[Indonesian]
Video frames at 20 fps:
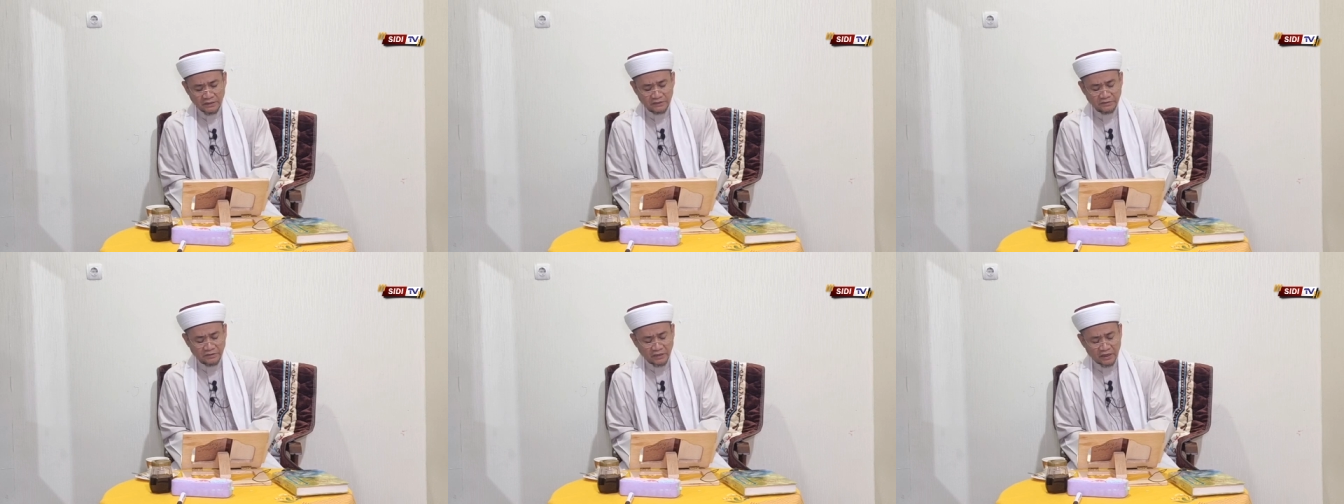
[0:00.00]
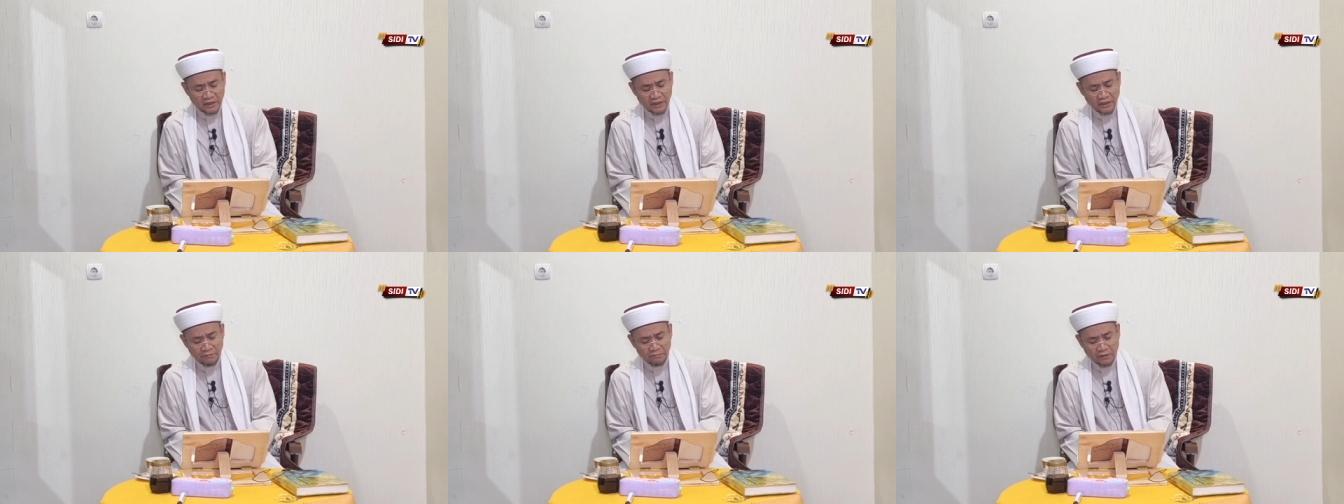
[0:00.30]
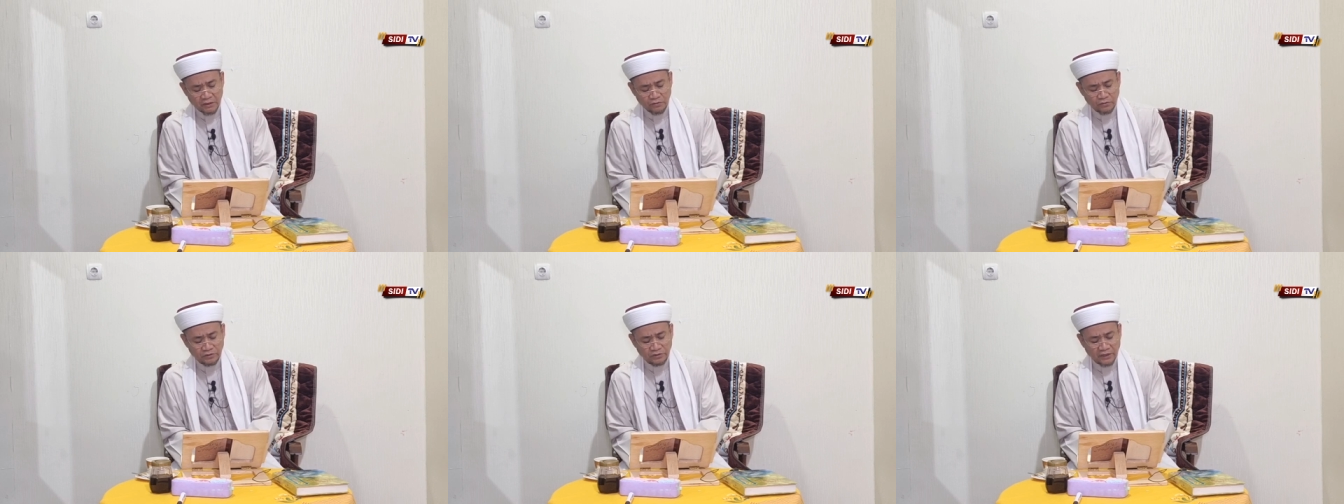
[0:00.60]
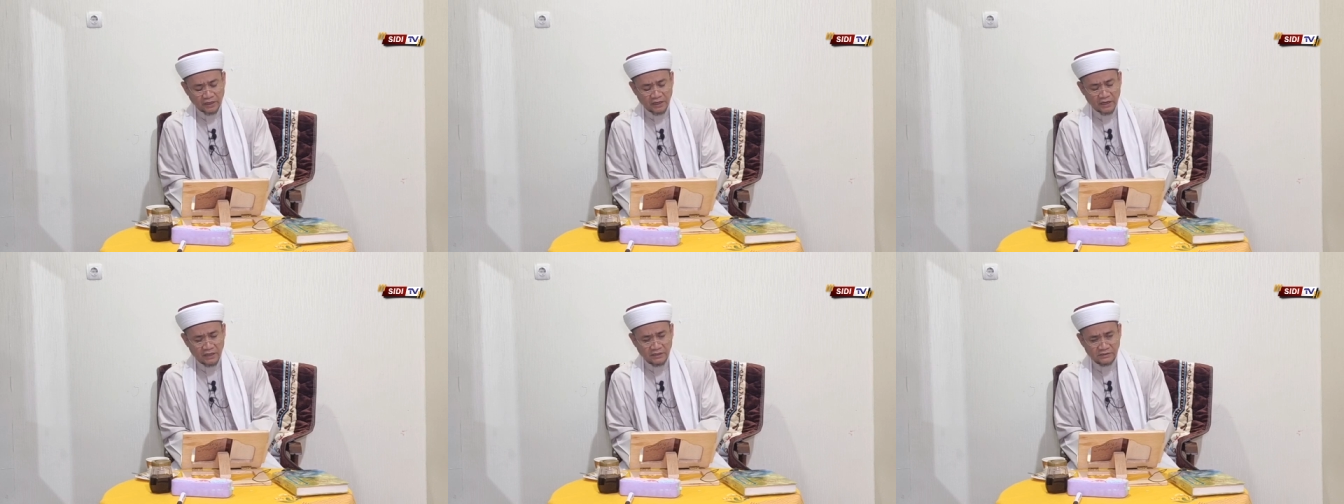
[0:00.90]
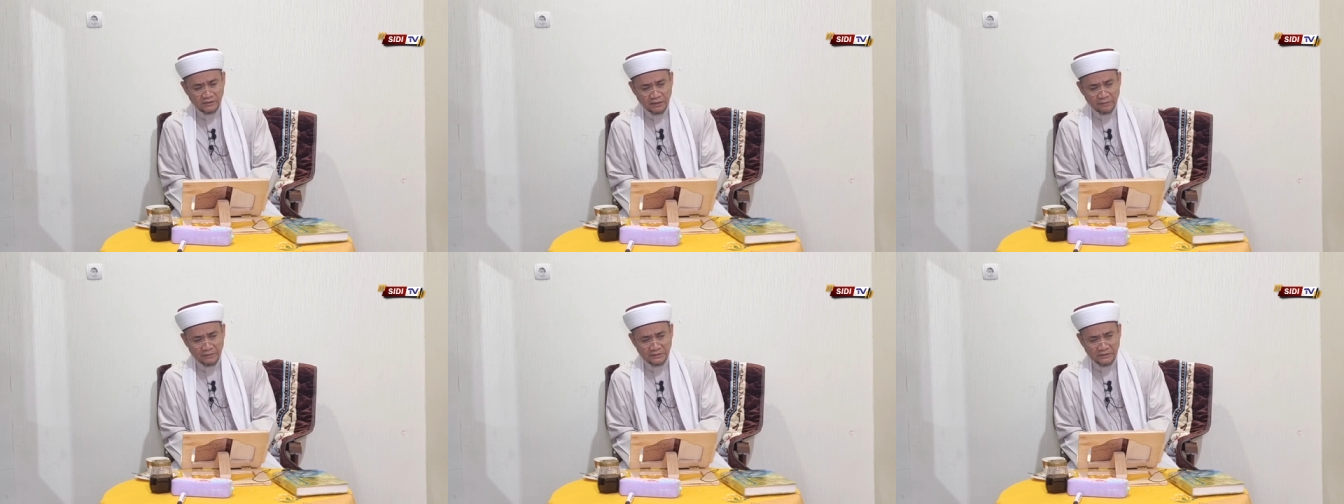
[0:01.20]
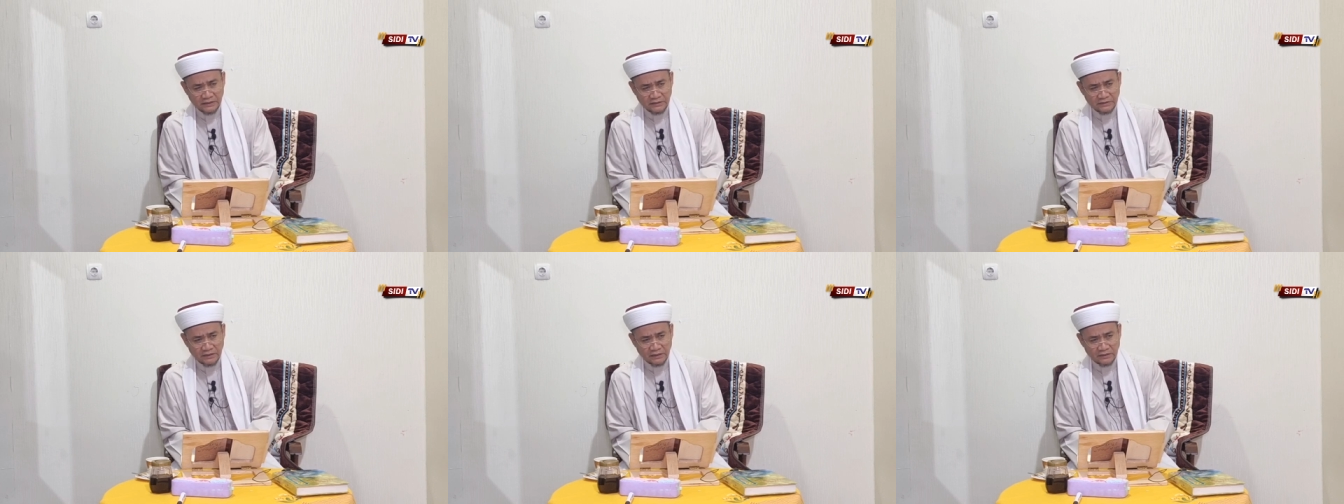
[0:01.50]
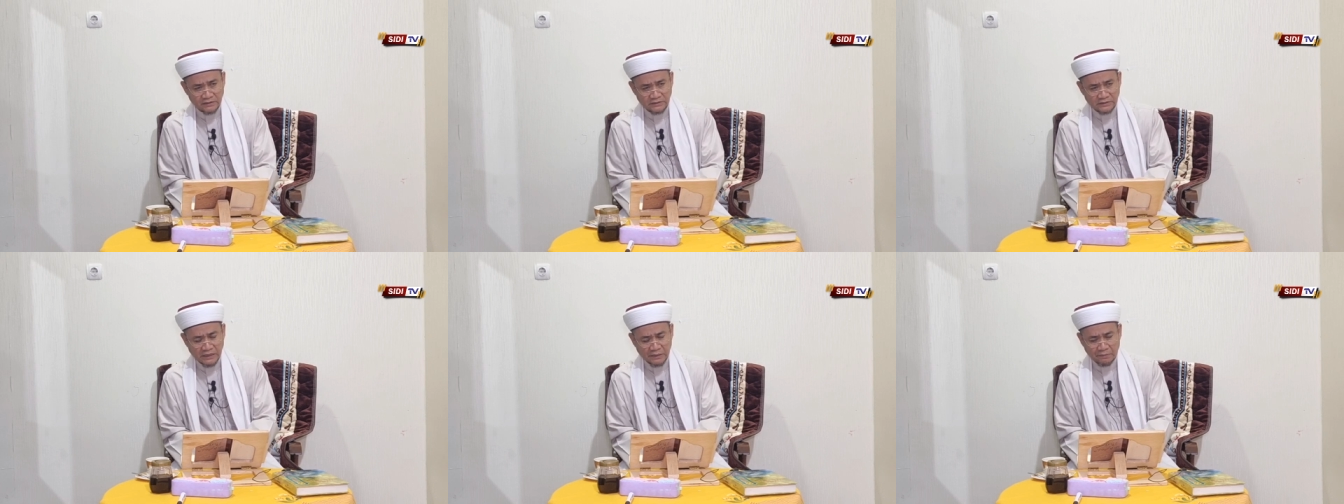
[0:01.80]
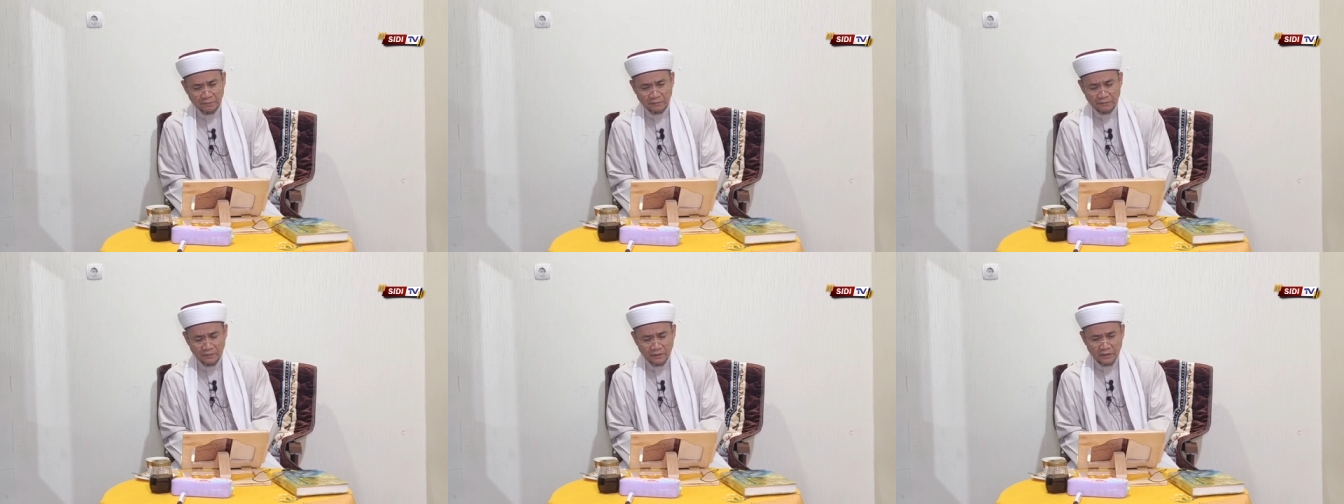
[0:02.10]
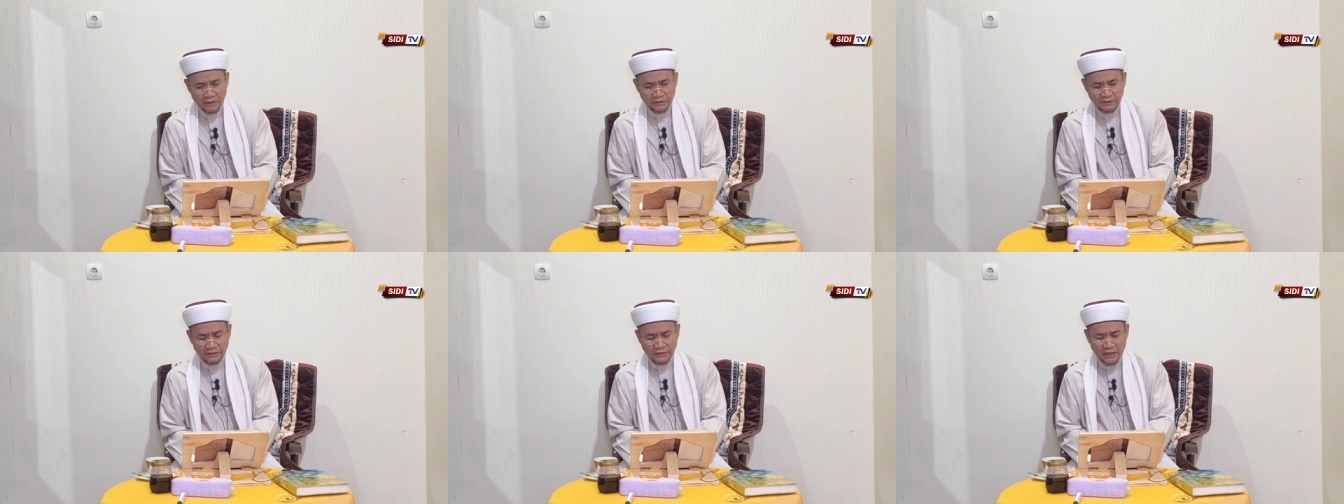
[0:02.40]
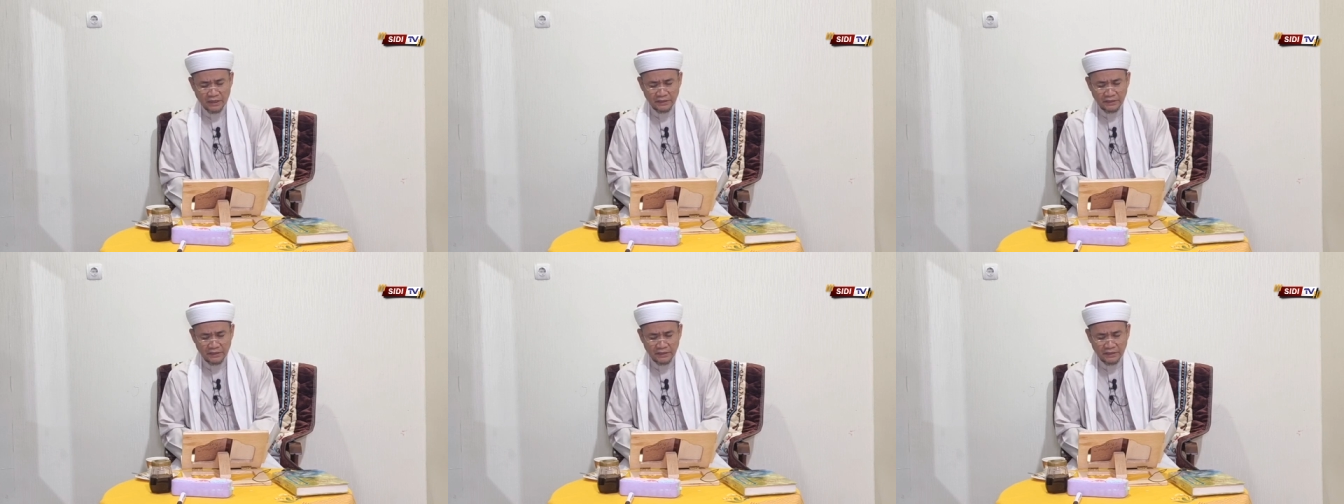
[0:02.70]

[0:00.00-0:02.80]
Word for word: Mayat talek, mayut talak sama saja. Siapa?